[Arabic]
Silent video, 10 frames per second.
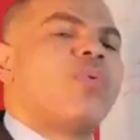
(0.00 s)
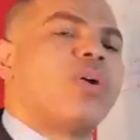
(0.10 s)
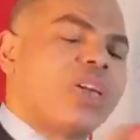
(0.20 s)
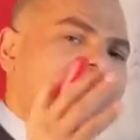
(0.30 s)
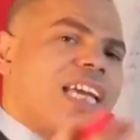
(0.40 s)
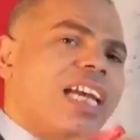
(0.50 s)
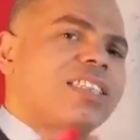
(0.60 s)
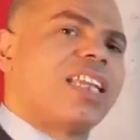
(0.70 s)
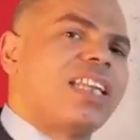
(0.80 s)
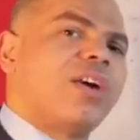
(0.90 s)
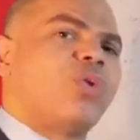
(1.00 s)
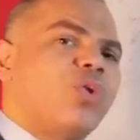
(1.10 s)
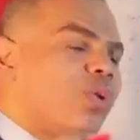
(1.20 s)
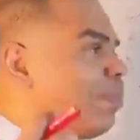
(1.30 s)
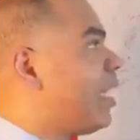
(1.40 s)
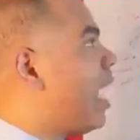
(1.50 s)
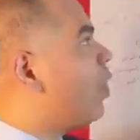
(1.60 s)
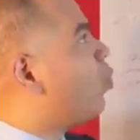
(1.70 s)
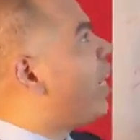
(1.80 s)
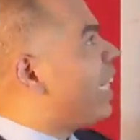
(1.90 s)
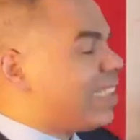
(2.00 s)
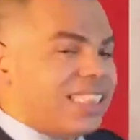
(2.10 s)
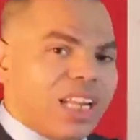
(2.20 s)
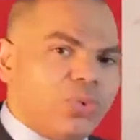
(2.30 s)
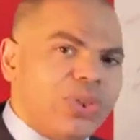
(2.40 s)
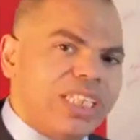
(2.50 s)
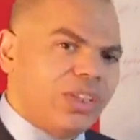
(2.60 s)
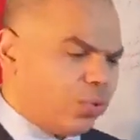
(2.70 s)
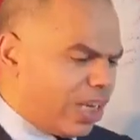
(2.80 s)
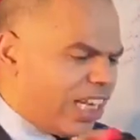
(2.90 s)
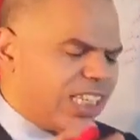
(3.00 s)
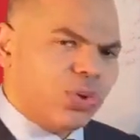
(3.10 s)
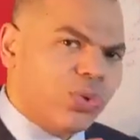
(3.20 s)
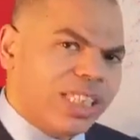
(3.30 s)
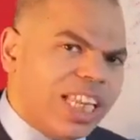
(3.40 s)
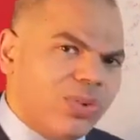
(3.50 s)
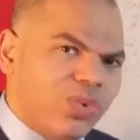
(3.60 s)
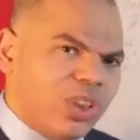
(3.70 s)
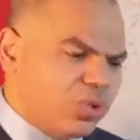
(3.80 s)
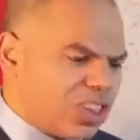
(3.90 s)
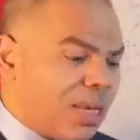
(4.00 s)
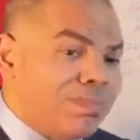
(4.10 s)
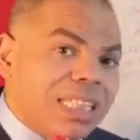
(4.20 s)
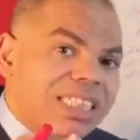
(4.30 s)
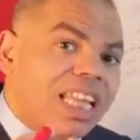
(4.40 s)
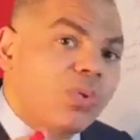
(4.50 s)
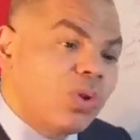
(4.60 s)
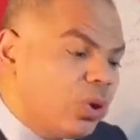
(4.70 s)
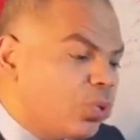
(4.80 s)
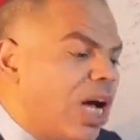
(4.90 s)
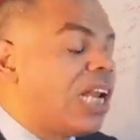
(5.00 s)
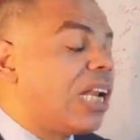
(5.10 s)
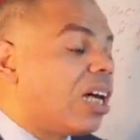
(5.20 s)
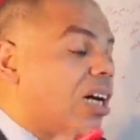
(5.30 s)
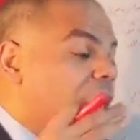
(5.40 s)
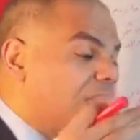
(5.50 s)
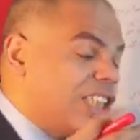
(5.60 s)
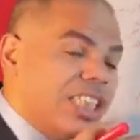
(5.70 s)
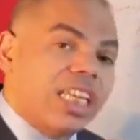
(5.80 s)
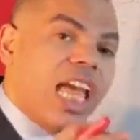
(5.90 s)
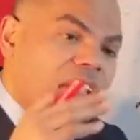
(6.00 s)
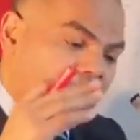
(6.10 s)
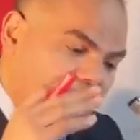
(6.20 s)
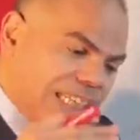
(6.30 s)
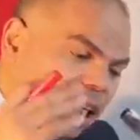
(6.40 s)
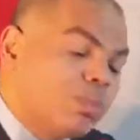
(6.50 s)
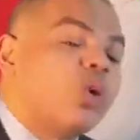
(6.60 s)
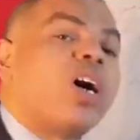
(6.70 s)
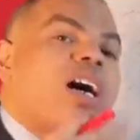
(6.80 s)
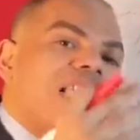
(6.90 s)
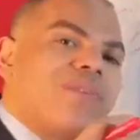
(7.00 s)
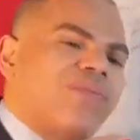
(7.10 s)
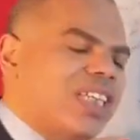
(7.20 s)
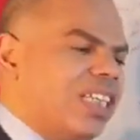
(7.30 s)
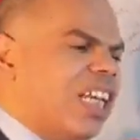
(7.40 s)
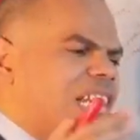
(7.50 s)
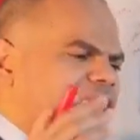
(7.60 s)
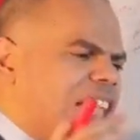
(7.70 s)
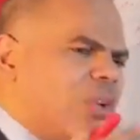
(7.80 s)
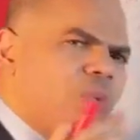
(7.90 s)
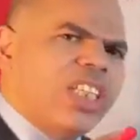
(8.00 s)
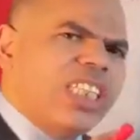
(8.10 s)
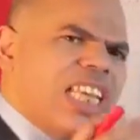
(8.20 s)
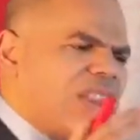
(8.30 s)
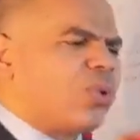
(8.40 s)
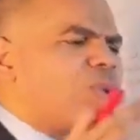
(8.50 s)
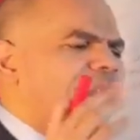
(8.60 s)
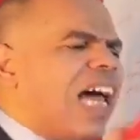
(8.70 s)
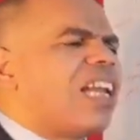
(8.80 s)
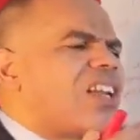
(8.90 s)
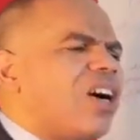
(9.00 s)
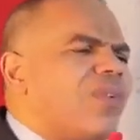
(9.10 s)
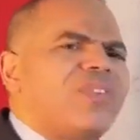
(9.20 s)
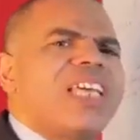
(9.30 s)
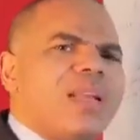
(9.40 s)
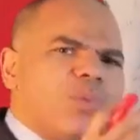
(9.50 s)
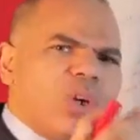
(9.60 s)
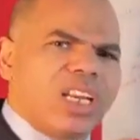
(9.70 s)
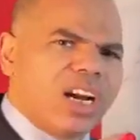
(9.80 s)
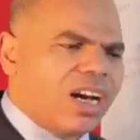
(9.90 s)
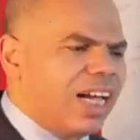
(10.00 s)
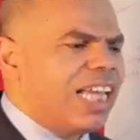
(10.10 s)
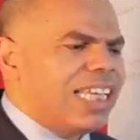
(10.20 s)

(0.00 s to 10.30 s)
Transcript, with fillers: وهناك أيضا نوع من أنواع التنوين ولكن هو تنوين يسمى التنوين الغالي أي المغالى فيه تنوين يدخل على القافية المغلقة